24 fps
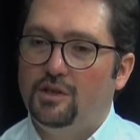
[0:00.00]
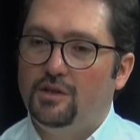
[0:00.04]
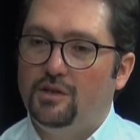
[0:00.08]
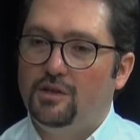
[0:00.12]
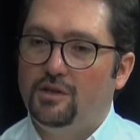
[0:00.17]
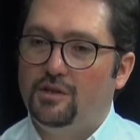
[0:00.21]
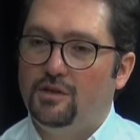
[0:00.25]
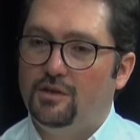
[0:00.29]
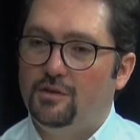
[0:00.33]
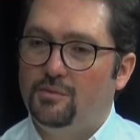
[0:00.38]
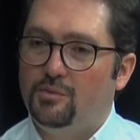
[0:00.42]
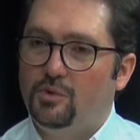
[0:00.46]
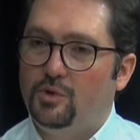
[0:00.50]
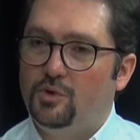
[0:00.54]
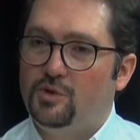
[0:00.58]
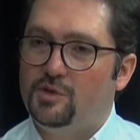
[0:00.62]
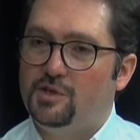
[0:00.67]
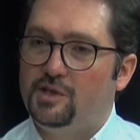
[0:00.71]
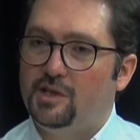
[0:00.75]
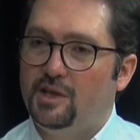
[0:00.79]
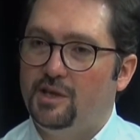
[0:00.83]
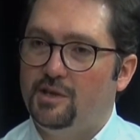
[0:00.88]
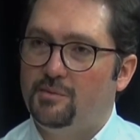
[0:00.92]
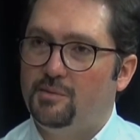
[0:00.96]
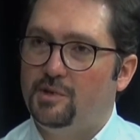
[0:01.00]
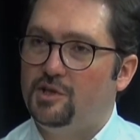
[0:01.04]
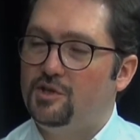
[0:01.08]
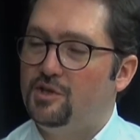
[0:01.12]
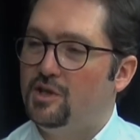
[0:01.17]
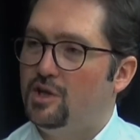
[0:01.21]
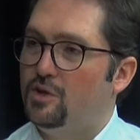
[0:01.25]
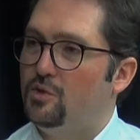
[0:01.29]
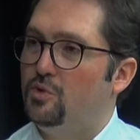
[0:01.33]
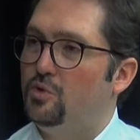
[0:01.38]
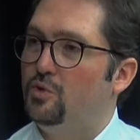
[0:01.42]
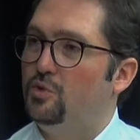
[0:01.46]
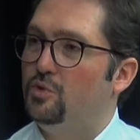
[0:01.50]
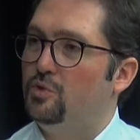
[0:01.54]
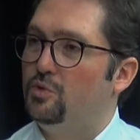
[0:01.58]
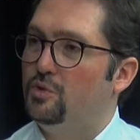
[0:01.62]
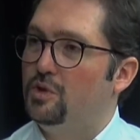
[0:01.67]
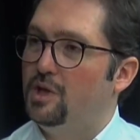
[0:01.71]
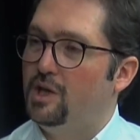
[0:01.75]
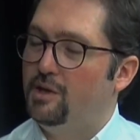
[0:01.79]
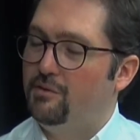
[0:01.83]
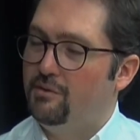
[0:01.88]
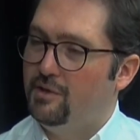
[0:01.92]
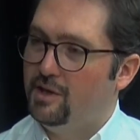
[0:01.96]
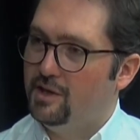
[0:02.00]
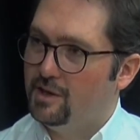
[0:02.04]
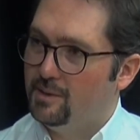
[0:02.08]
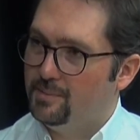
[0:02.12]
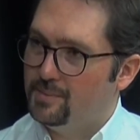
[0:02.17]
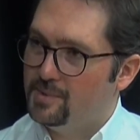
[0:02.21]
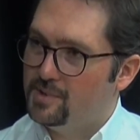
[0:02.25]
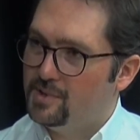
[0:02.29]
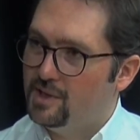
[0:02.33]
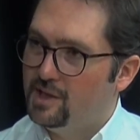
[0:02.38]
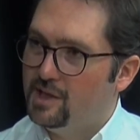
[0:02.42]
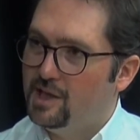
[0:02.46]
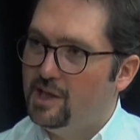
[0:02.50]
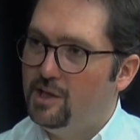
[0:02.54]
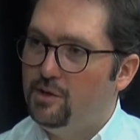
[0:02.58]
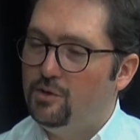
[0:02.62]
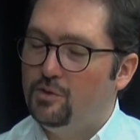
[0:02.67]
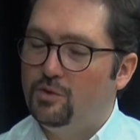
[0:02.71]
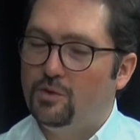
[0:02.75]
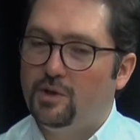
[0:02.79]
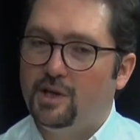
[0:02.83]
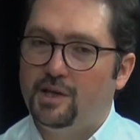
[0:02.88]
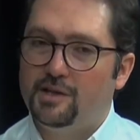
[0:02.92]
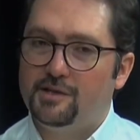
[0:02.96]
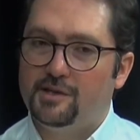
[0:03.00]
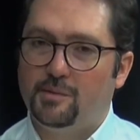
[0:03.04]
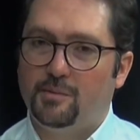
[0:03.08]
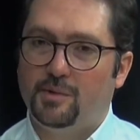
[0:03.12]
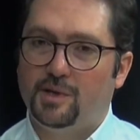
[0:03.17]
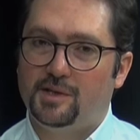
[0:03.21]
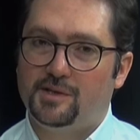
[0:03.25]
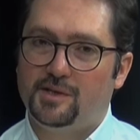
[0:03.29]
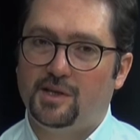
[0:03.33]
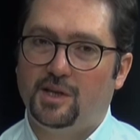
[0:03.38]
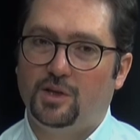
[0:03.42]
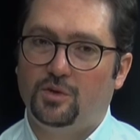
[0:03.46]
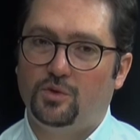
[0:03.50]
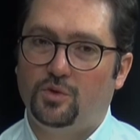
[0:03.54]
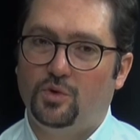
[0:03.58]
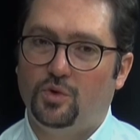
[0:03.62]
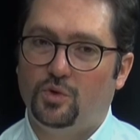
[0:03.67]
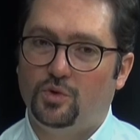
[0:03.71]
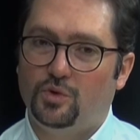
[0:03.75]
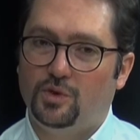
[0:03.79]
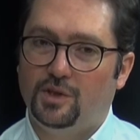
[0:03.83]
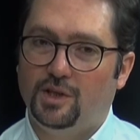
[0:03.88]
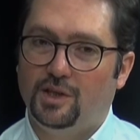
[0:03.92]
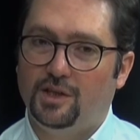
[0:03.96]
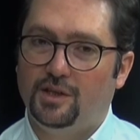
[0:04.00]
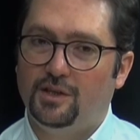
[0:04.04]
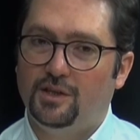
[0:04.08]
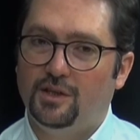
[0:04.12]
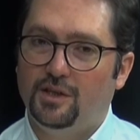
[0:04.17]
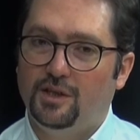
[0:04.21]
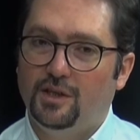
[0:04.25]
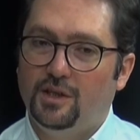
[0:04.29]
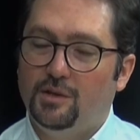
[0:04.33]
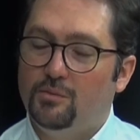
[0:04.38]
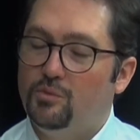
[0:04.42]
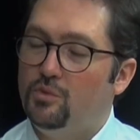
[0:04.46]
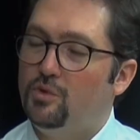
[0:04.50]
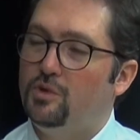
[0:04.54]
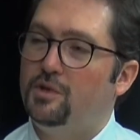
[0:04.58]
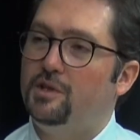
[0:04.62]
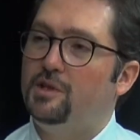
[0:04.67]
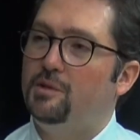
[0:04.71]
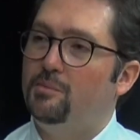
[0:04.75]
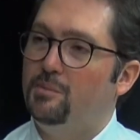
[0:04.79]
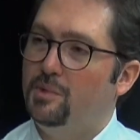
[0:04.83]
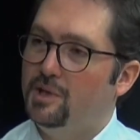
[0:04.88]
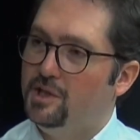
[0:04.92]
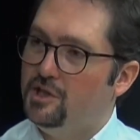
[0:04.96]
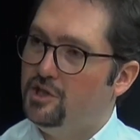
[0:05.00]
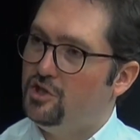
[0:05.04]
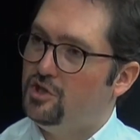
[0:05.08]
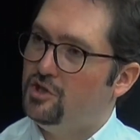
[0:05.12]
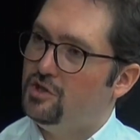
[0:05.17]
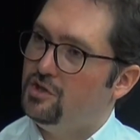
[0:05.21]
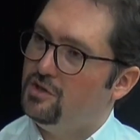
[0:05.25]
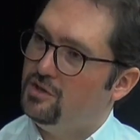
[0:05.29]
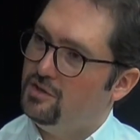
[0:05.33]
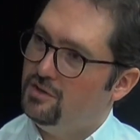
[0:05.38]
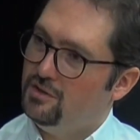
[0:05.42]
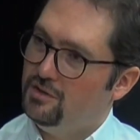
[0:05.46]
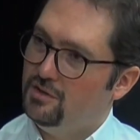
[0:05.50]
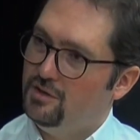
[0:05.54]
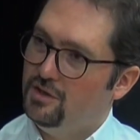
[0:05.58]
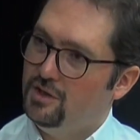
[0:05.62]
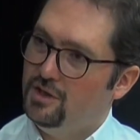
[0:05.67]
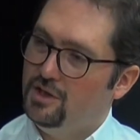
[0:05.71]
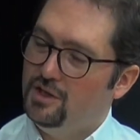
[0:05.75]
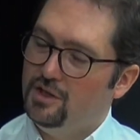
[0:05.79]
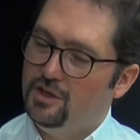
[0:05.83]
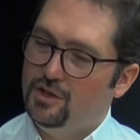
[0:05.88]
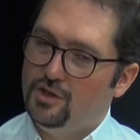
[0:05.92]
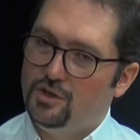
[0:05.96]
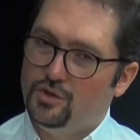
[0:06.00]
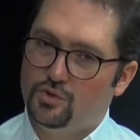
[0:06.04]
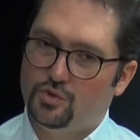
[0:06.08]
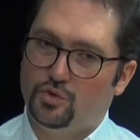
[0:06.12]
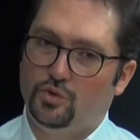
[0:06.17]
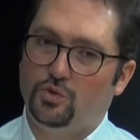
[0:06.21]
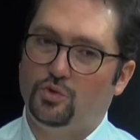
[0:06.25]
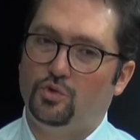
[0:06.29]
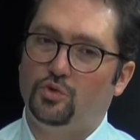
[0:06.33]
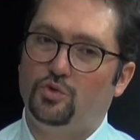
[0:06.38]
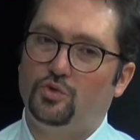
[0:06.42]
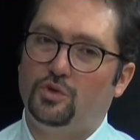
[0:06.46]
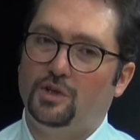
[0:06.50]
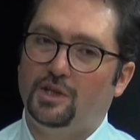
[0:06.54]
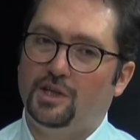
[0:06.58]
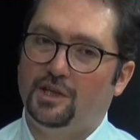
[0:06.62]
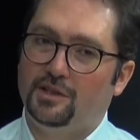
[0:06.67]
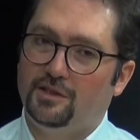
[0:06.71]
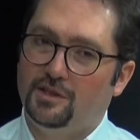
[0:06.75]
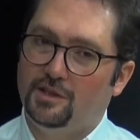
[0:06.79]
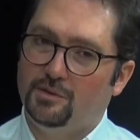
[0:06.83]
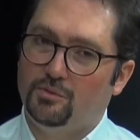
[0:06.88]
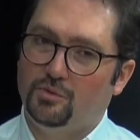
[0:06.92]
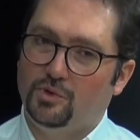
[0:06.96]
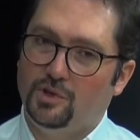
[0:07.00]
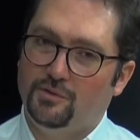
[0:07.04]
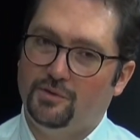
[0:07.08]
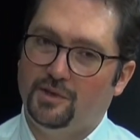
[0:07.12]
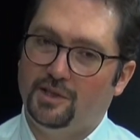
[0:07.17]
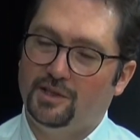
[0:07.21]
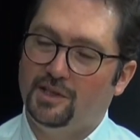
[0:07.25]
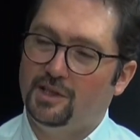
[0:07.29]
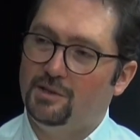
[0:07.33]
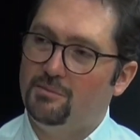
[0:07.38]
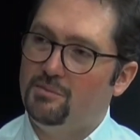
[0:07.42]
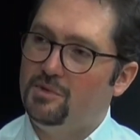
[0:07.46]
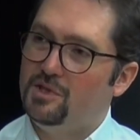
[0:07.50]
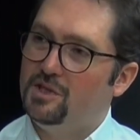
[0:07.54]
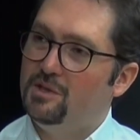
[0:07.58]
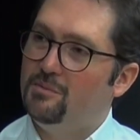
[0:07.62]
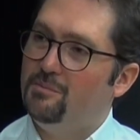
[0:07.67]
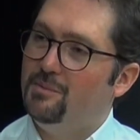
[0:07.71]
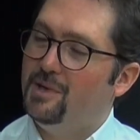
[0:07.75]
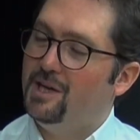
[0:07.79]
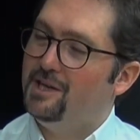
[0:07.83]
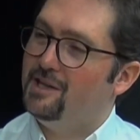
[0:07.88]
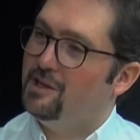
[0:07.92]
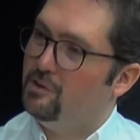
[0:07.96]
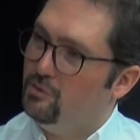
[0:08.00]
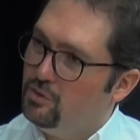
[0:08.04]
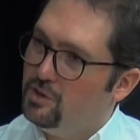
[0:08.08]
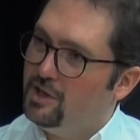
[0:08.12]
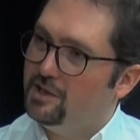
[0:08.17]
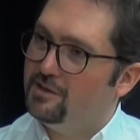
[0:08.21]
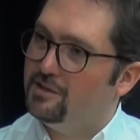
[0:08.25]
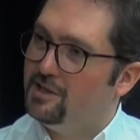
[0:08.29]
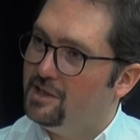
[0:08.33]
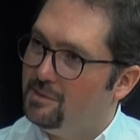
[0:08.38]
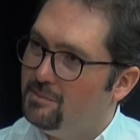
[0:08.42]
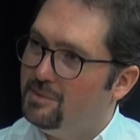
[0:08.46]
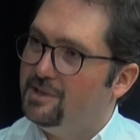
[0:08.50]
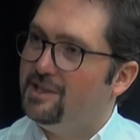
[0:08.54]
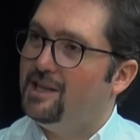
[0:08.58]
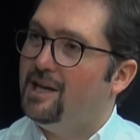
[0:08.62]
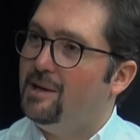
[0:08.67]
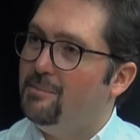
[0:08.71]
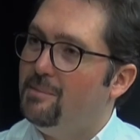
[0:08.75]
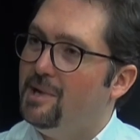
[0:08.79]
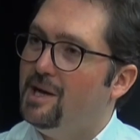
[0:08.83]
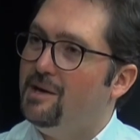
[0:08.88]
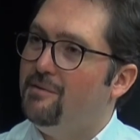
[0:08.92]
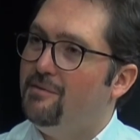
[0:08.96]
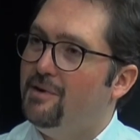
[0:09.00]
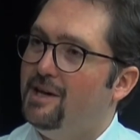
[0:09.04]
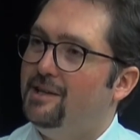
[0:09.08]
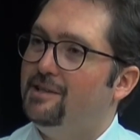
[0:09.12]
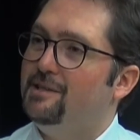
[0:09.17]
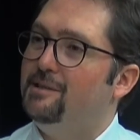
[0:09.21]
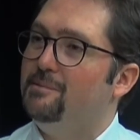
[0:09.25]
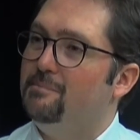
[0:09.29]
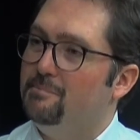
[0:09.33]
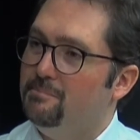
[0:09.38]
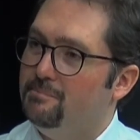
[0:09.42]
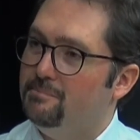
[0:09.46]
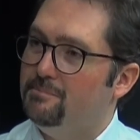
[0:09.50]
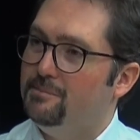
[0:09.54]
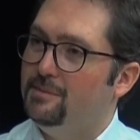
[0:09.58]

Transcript: E, polisler Barış Terkoğlu'nun evine kapısına geliyorlar sabah saat 4'te. Bu arada Barış sorgu tutanağında da bunu ifade etmişti. Ben avukatlarıma da haber verdim.